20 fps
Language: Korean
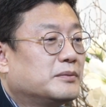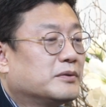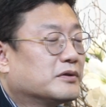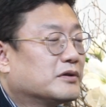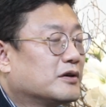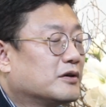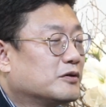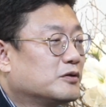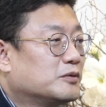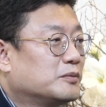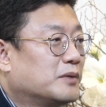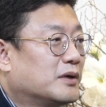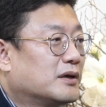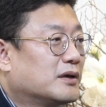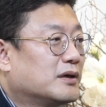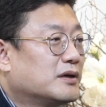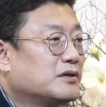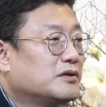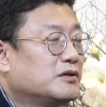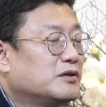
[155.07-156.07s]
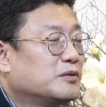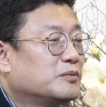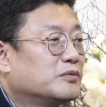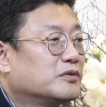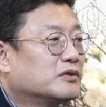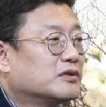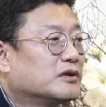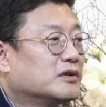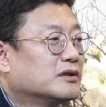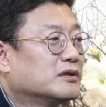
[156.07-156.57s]
입었다고 막
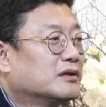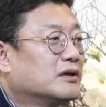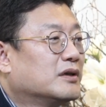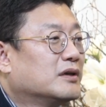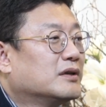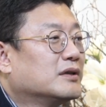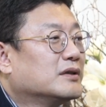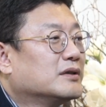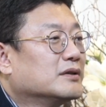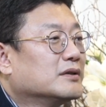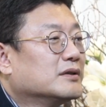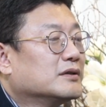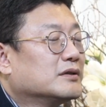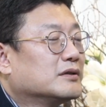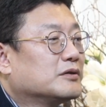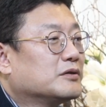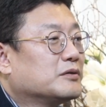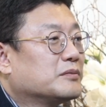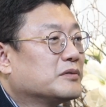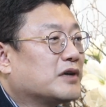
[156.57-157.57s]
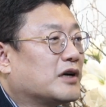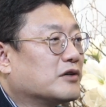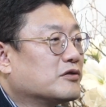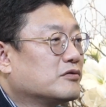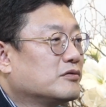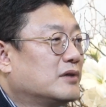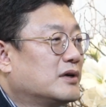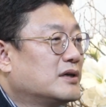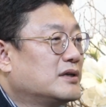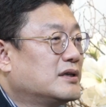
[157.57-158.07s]
하시는 분들은 좀
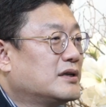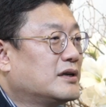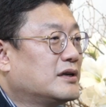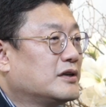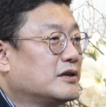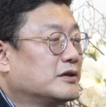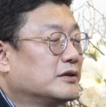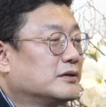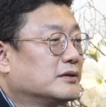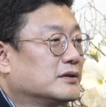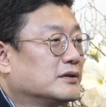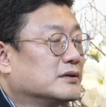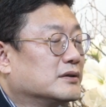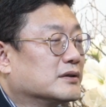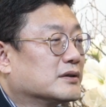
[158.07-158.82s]
자중하시길요.